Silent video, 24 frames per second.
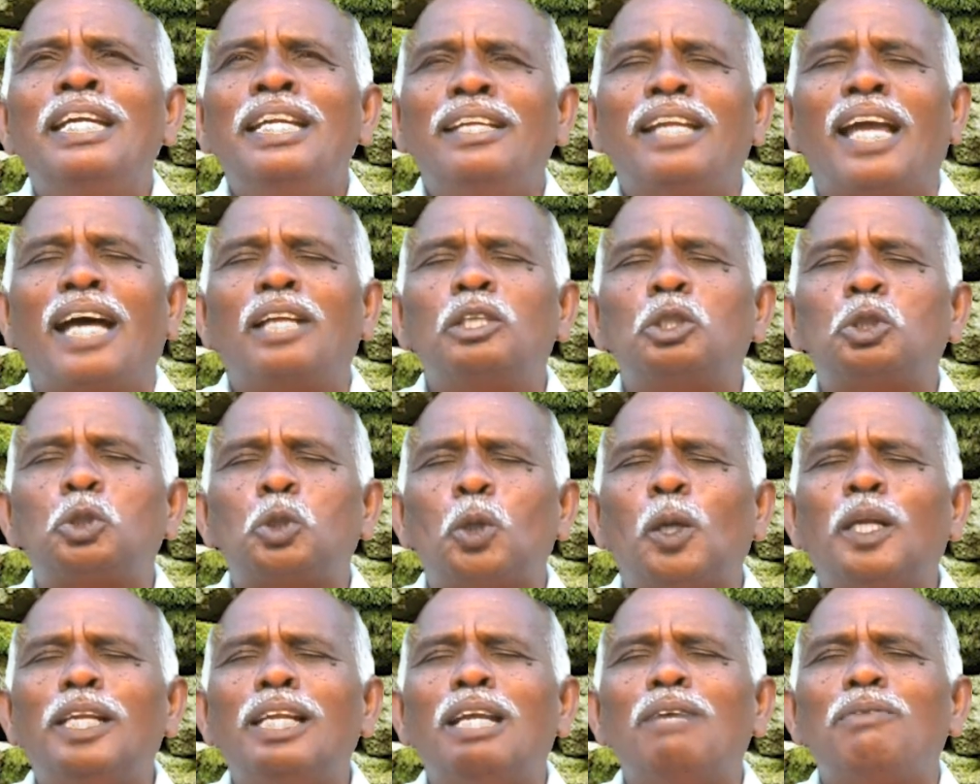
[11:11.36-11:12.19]
நான்
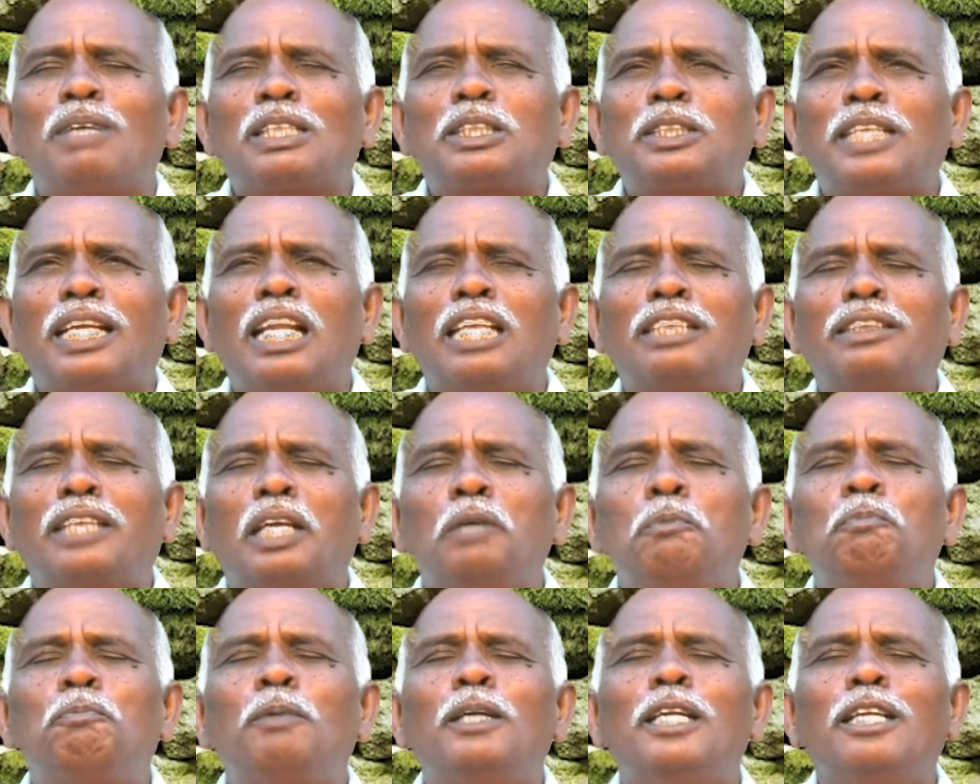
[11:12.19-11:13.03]
சொன்ன வசனத்தை
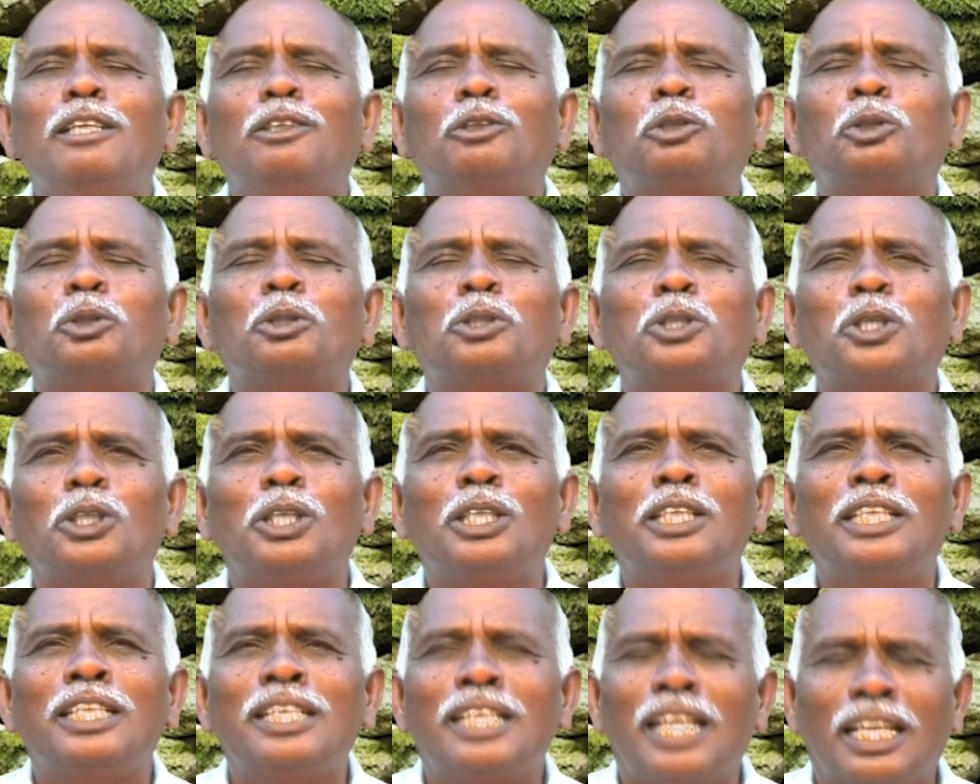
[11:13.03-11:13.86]
பிடித்து
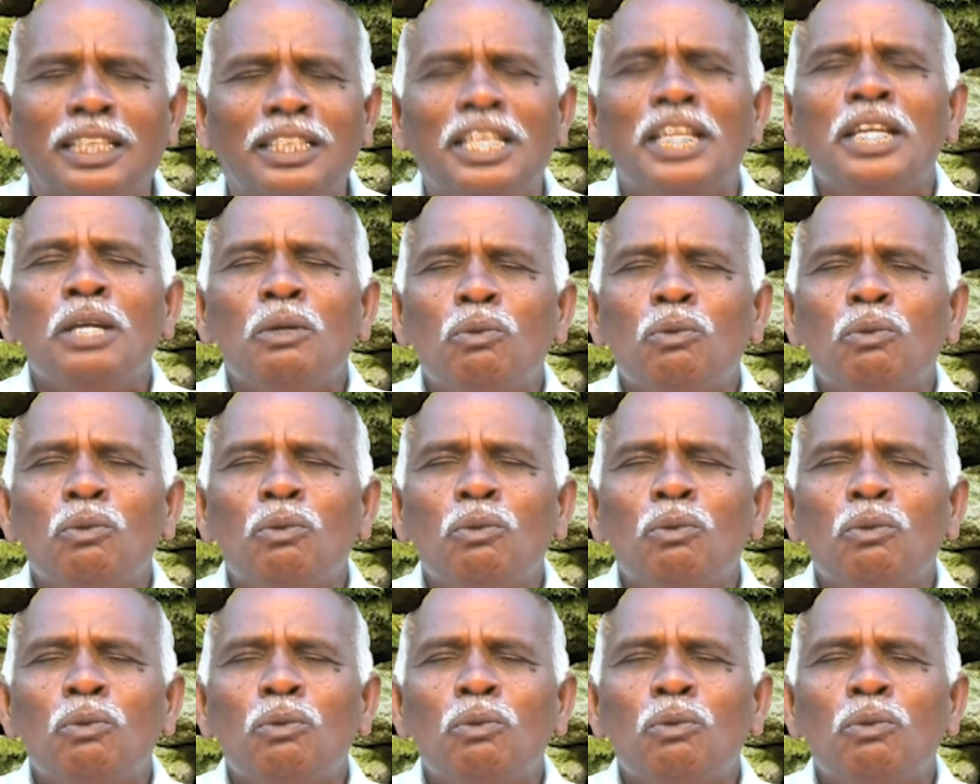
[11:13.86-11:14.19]
கொள்ளுங்கள்